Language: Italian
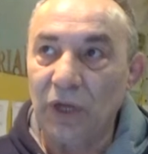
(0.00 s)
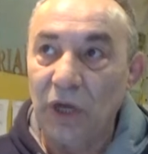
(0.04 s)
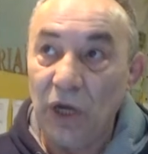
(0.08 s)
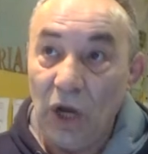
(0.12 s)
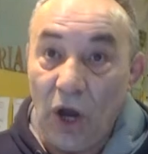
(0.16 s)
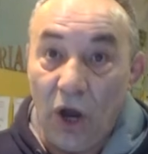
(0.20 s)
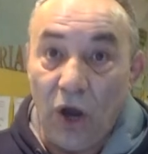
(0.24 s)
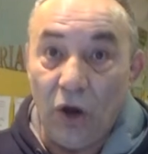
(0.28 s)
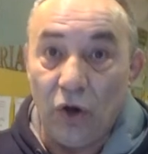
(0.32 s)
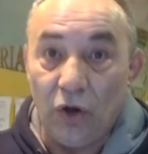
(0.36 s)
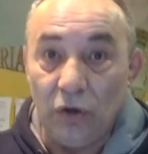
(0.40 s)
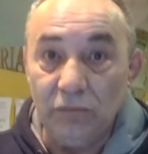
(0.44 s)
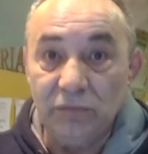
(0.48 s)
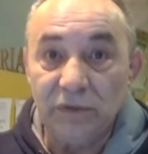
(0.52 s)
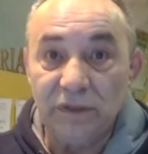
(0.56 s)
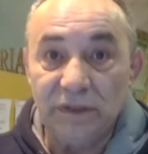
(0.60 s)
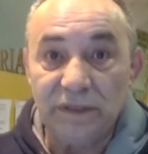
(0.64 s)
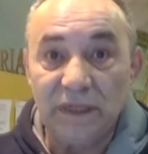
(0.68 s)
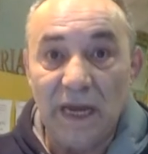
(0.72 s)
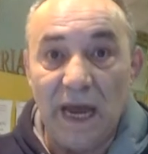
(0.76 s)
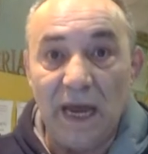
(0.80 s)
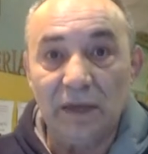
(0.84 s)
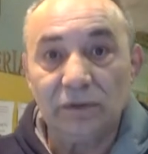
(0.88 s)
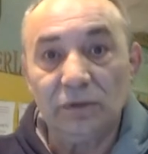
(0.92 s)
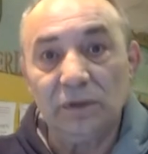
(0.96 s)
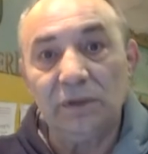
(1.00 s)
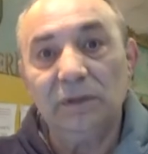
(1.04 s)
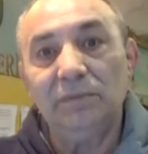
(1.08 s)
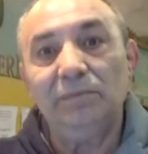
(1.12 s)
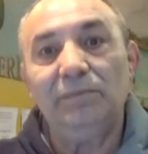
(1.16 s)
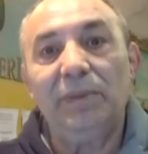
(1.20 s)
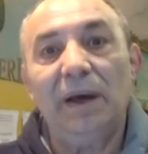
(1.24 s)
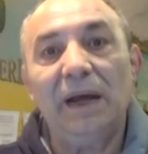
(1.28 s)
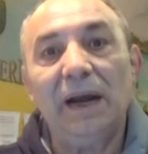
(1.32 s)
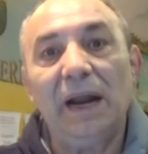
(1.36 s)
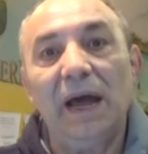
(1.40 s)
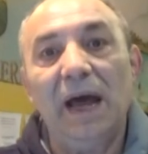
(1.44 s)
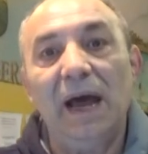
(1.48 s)
che ho cominciato ad
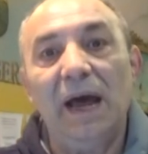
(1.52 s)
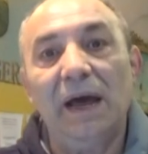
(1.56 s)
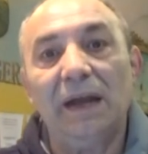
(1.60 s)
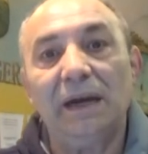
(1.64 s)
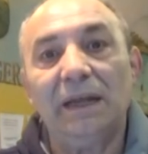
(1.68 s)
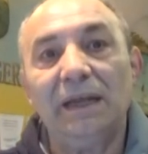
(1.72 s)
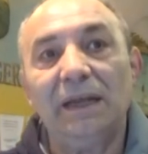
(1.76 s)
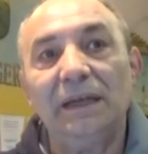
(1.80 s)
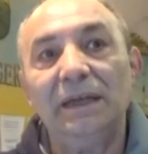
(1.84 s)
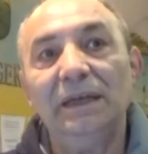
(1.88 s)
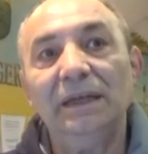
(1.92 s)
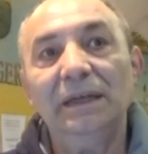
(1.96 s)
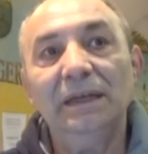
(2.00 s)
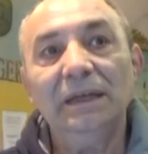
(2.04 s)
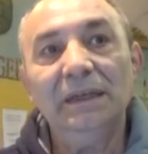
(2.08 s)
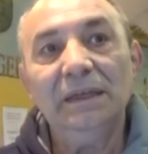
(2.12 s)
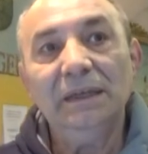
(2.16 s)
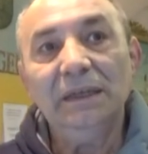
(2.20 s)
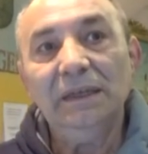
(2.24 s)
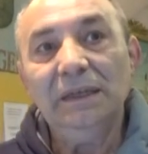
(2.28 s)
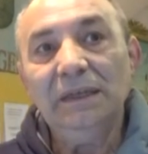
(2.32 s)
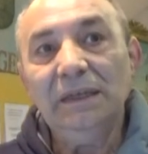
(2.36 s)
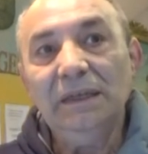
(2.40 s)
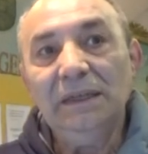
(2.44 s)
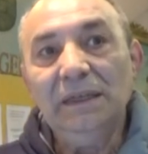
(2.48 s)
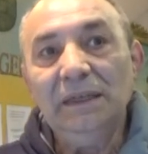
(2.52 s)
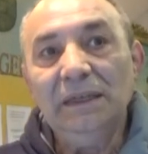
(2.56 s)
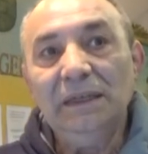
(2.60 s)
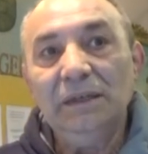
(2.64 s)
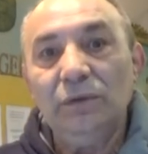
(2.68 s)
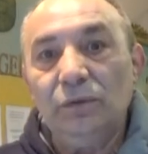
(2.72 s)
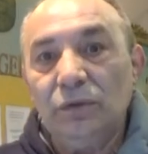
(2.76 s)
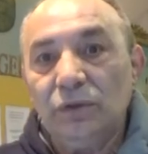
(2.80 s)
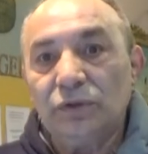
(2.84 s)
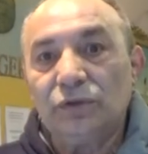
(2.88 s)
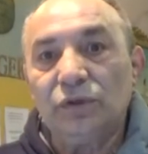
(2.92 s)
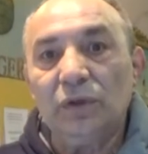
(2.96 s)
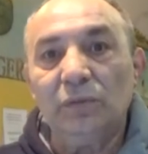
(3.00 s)
imparare in
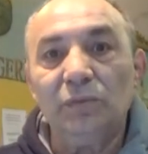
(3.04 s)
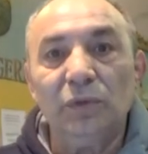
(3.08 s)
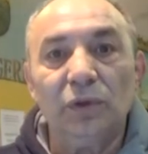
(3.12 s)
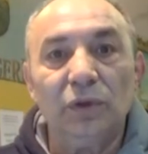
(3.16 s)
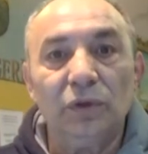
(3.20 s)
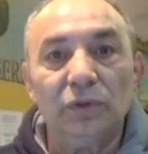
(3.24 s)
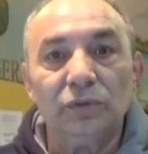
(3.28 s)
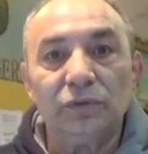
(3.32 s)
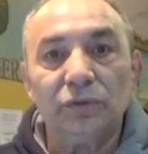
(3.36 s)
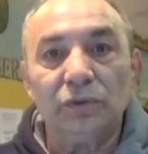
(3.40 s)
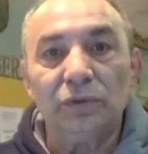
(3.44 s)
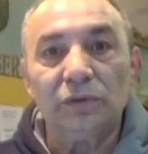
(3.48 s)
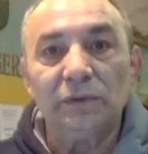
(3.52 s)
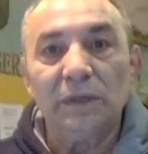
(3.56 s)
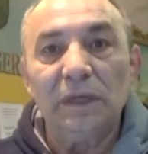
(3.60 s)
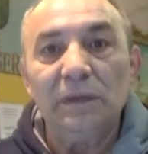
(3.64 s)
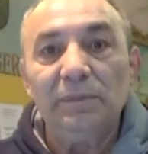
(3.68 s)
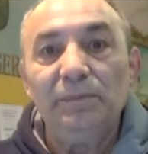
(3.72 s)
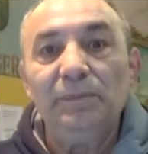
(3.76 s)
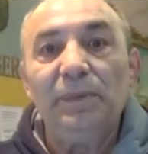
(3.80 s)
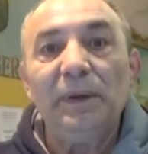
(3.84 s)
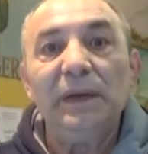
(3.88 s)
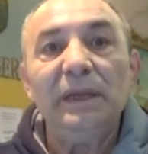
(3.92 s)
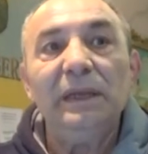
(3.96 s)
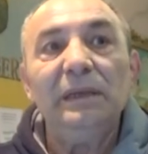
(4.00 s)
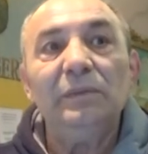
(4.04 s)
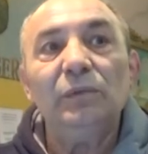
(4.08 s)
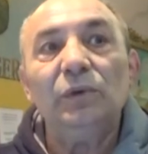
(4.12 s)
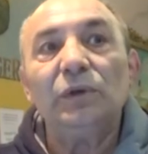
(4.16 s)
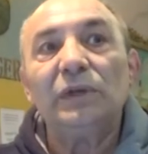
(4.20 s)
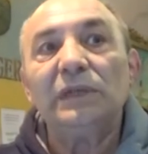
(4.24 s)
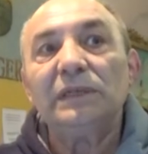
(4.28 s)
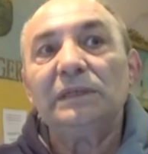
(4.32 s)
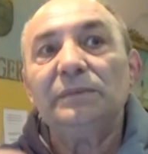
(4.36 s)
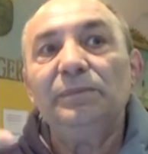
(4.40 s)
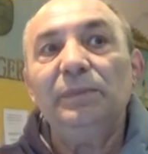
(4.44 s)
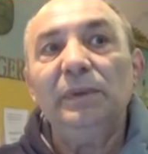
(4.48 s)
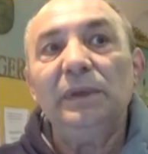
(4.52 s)
questo mondo dal primo
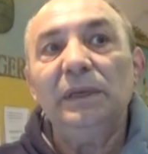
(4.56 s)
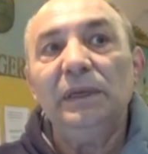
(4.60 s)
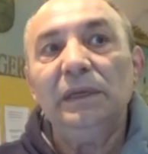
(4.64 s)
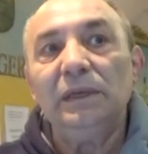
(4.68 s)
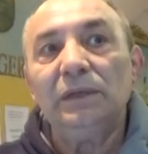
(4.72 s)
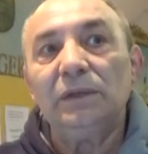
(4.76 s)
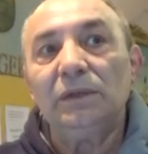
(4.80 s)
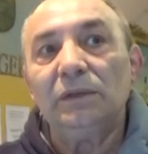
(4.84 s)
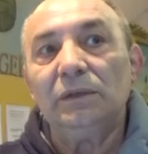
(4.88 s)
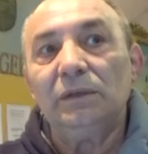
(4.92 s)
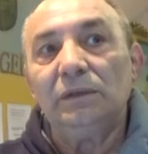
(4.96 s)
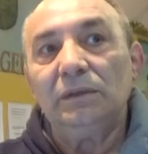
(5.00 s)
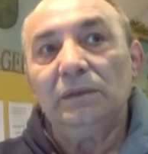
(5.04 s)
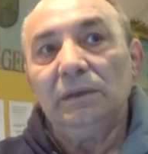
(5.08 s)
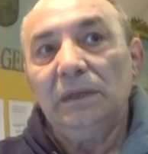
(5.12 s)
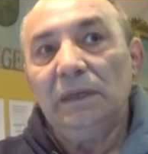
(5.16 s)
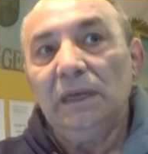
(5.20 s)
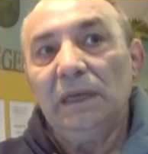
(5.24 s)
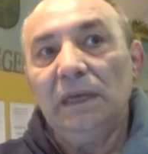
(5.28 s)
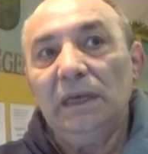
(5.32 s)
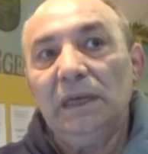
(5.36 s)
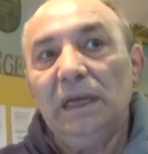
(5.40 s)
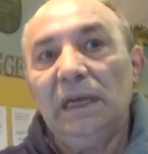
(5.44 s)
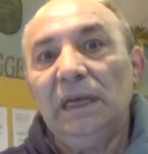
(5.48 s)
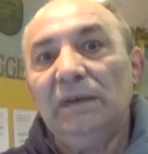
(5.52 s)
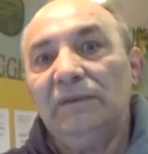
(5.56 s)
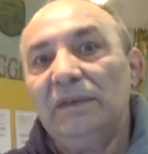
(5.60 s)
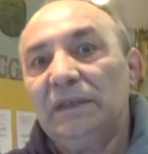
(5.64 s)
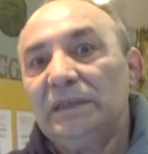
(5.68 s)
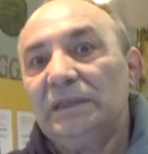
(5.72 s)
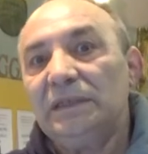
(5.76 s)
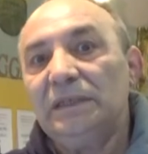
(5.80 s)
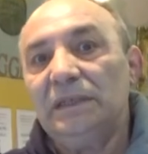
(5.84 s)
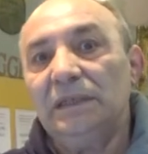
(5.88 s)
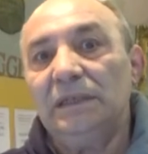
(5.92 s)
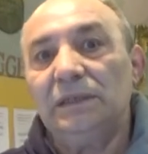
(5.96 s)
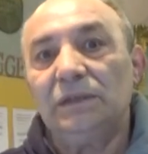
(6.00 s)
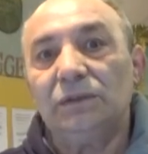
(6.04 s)
respiro e
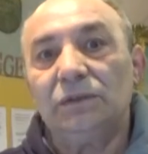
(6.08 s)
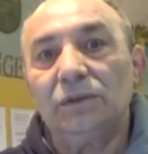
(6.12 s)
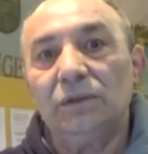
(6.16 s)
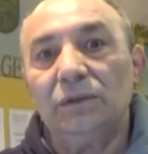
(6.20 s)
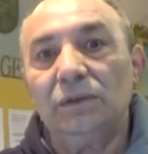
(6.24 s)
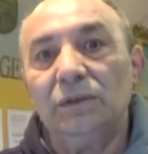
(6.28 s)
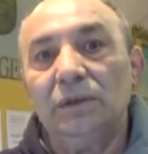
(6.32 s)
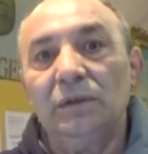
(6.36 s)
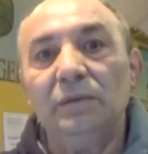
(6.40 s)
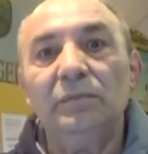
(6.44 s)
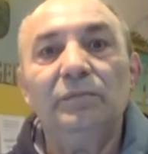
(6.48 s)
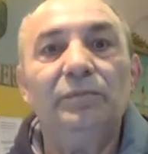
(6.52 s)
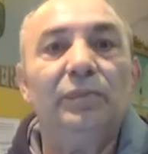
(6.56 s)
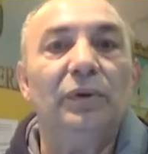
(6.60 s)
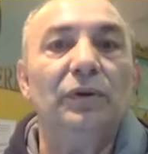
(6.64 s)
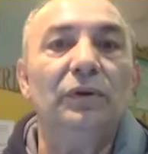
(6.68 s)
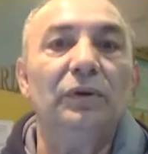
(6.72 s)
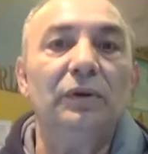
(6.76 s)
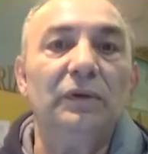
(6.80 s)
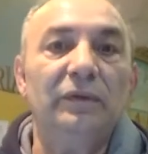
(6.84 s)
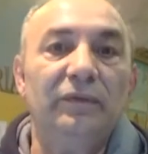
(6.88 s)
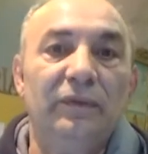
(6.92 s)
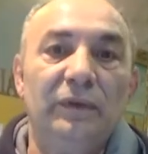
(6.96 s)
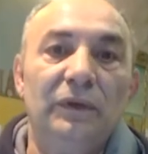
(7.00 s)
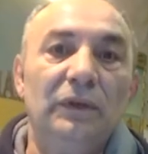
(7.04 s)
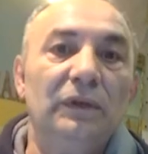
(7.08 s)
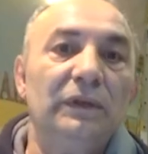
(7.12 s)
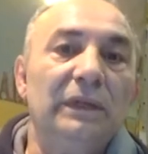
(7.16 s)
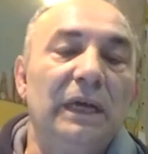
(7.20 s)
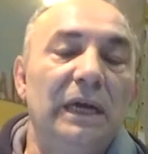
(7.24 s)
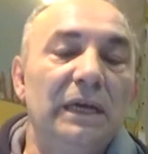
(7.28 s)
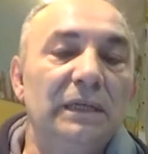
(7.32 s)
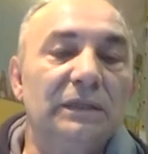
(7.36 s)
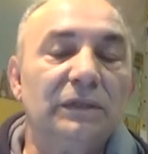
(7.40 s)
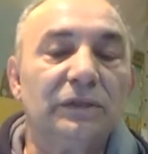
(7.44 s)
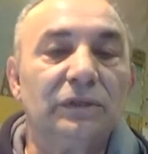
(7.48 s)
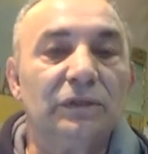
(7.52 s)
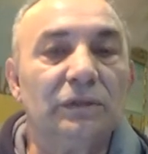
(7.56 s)
vagito in poi, fino
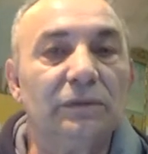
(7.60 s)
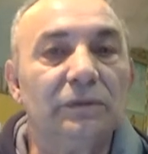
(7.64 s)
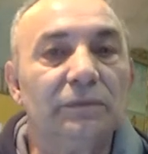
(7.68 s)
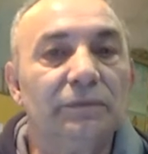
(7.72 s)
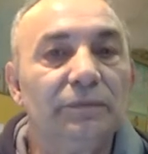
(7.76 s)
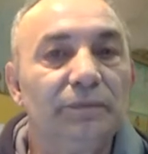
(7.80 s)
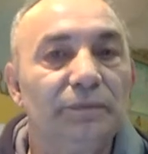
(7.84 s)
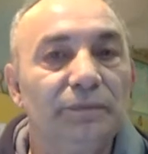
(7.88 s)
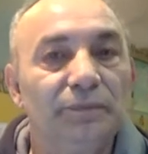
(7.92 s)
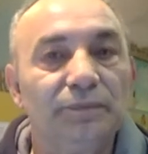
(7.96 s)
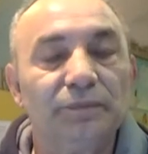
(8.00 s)
adesso.